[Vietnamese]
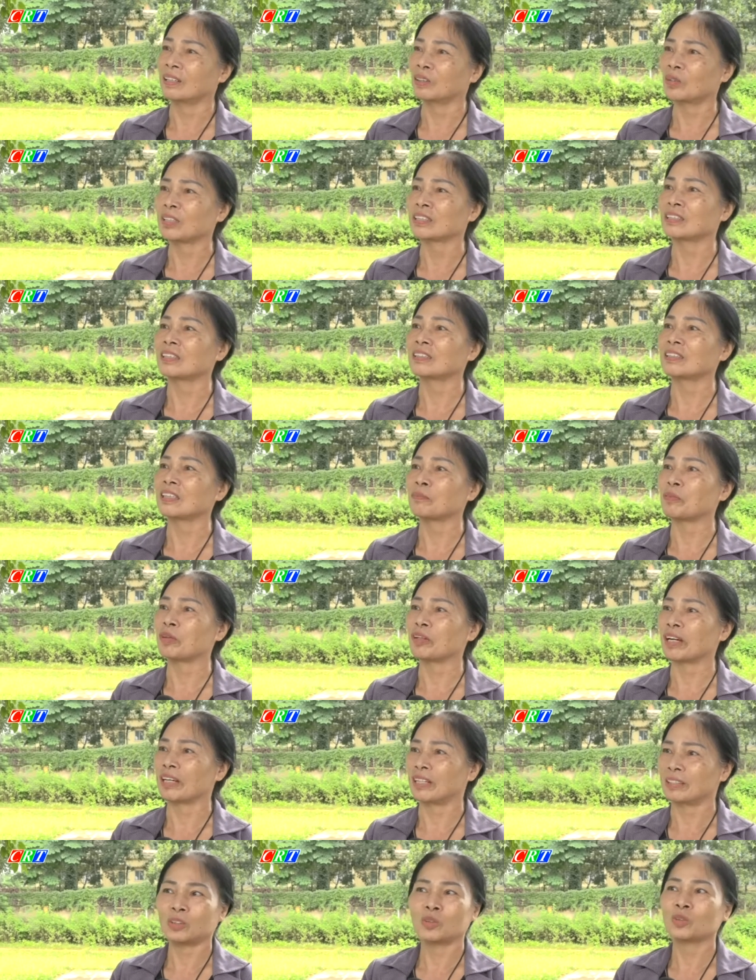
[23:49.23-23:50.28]
toàn dân diệt bọ
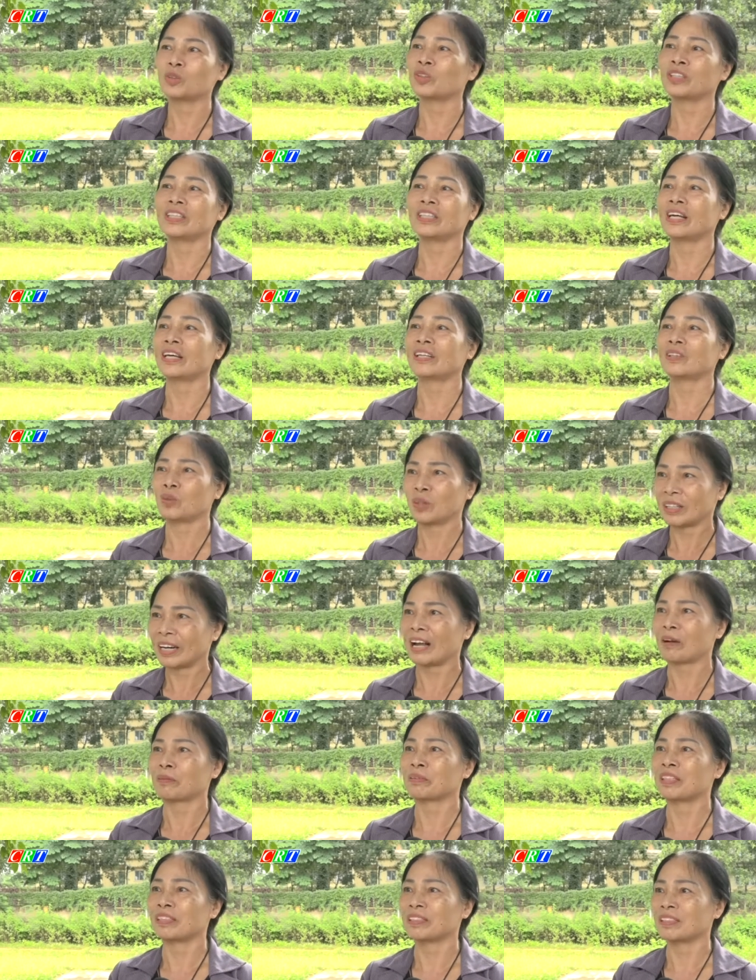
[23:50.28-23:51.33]
gậy là chúng tôi đi hết tuần nào
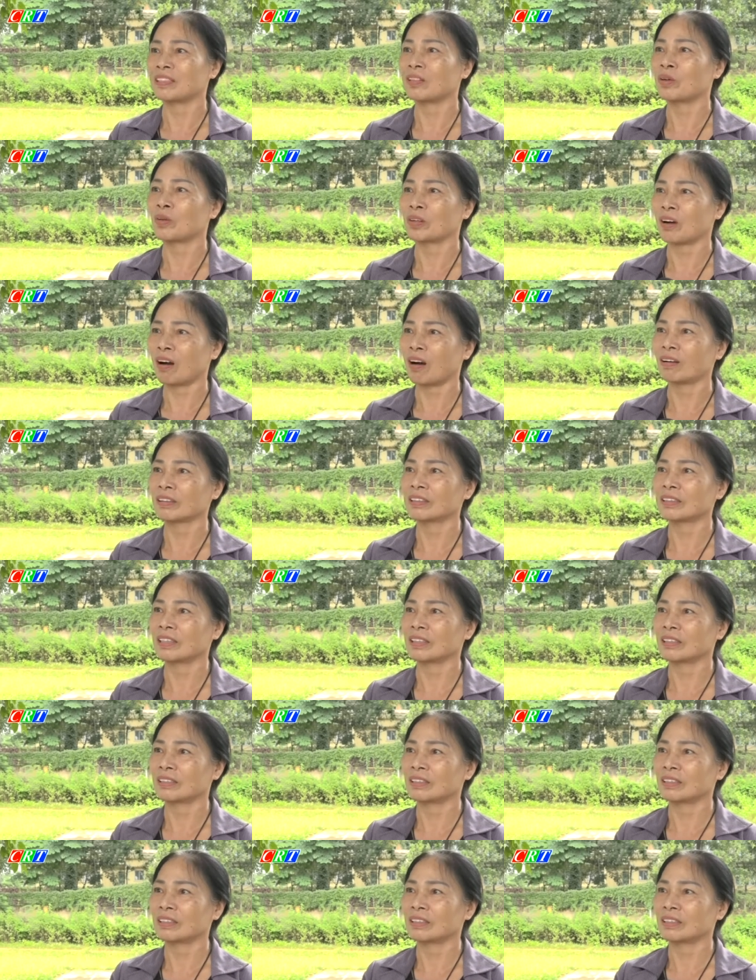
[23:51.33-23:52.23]
cũng đi từ hồi có rồi